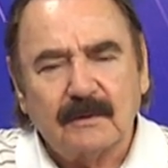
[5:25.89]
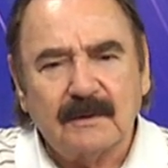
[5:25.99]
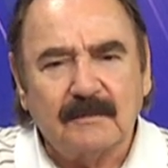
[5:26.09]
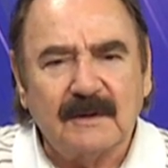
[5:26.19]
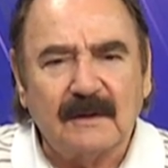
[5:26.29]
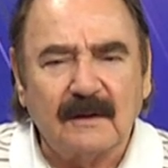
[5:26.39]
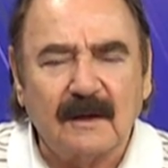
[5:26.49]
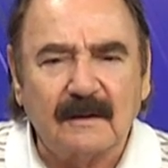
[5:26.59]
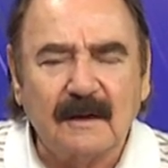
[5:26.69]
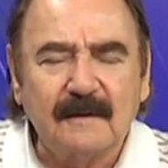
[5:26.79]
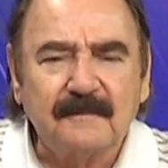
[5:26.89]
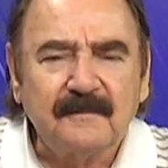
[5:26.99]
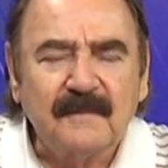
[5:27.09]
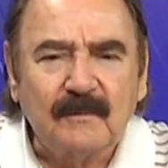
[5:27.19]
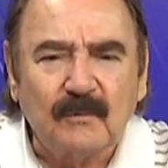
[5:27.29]
gibi yıllarda
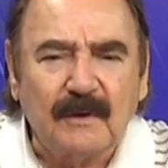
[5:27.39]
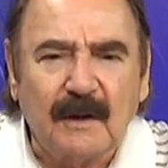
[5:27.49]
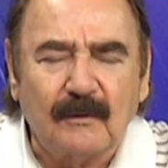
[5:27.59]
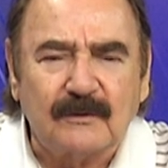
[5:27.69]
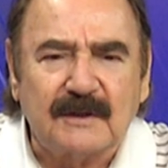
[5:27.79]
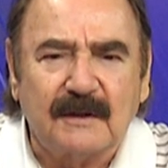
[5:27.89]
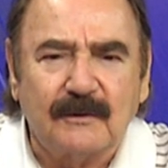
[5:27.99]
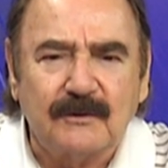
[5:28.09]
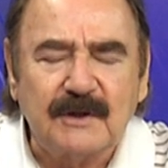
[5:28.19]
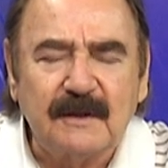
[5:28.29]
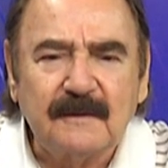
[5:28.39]
bundan 10 sene önce